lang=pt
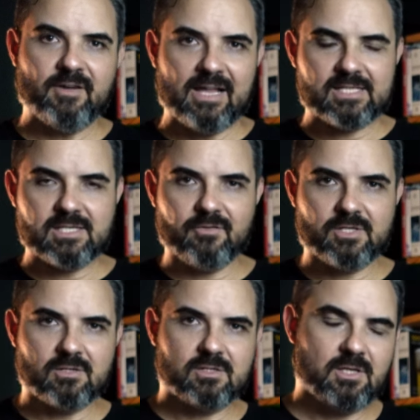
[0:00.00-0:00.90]
Fala
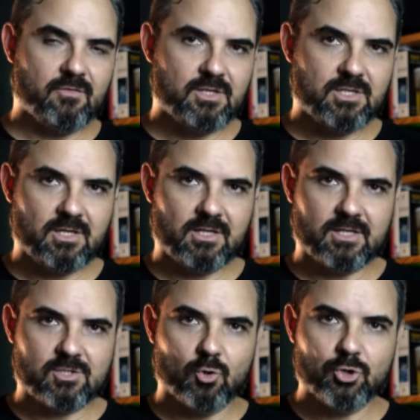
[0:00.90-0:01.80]
cervejeiros e
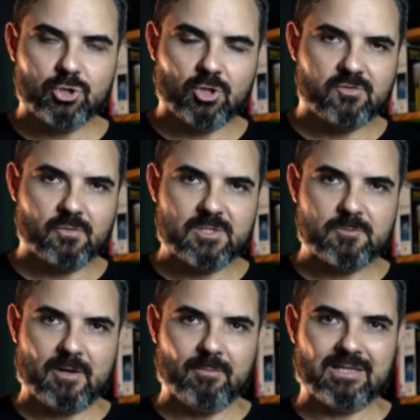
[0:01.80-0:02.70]
cervejeiras, hoje nós vamos
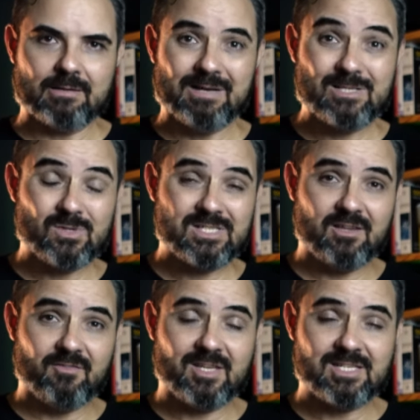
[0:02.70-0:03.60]
experimentar mais uma
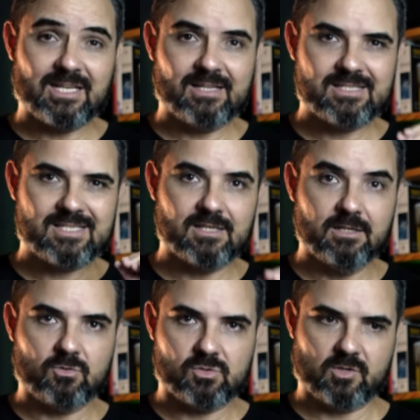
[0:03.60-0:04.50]
cerveja lá de
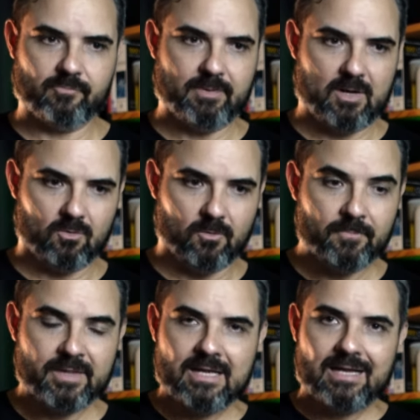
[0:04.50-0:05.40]
Santos, São Paulo,
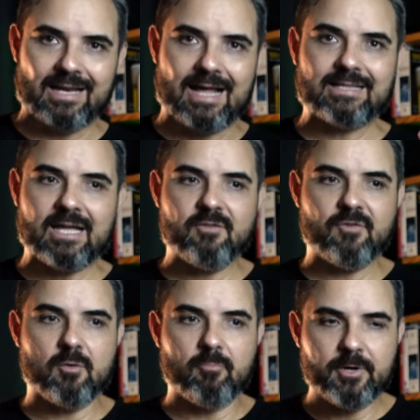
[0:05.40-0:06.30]
lá da
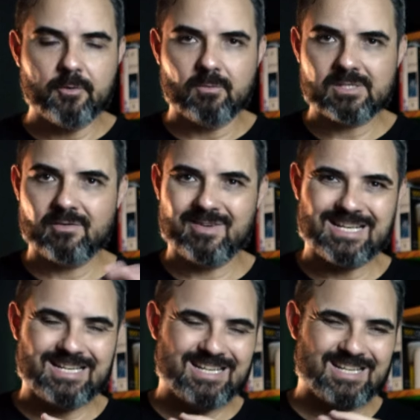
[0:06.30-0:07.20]
Everbrew, uma
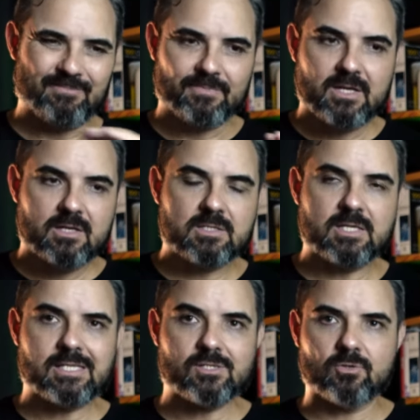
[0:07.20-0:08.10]
cervejaria
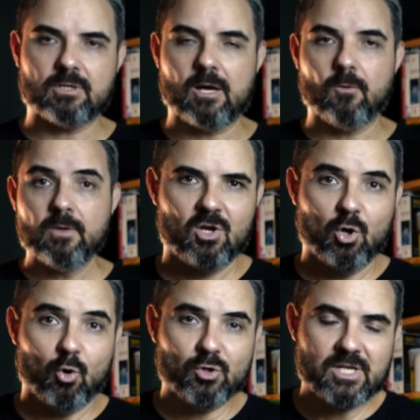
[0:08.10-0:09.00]
sensacional.
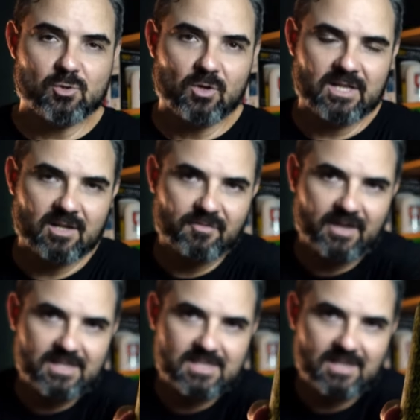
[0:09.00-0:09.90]
Hoje a escolhida da
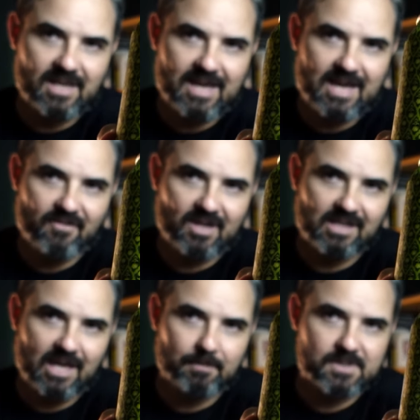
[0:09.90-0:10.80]
vez é a
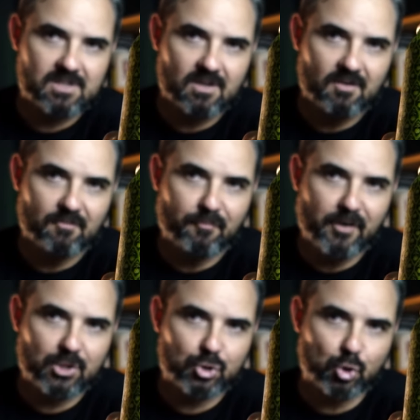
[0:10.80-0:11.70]
Everterps
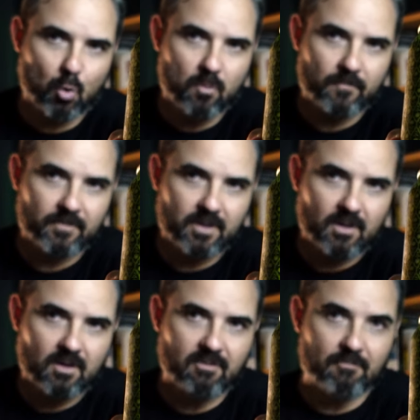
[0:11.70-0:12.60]
Freak Show.
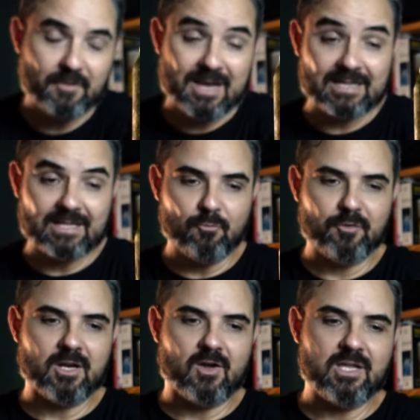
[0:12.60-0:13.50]
Vamos ficar até o
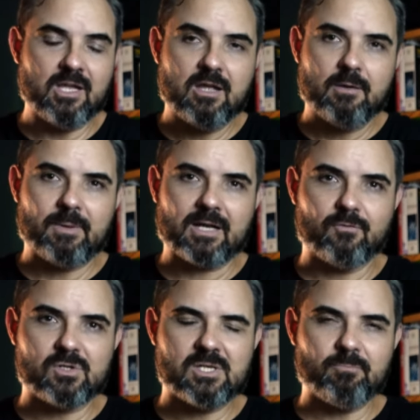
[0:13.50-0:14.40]
final aí para que
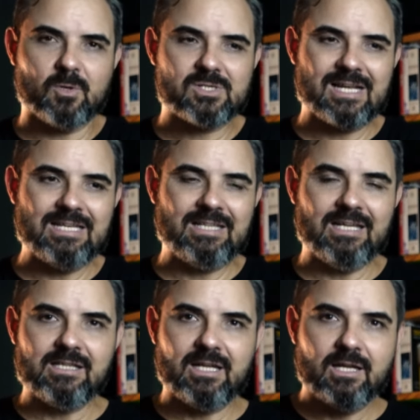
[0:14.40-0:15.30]
você possa
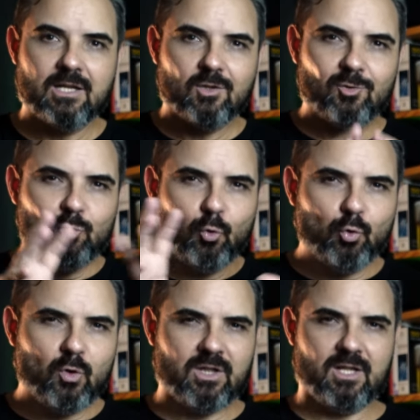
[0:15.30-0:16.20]
entender
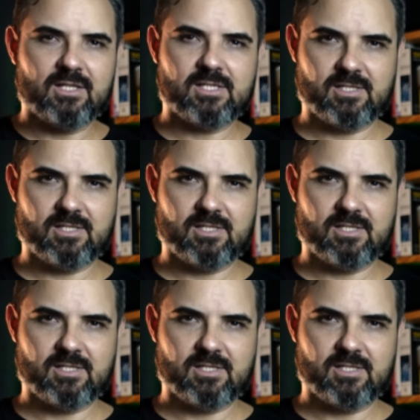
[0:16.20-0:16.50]
tudo o que tem nessa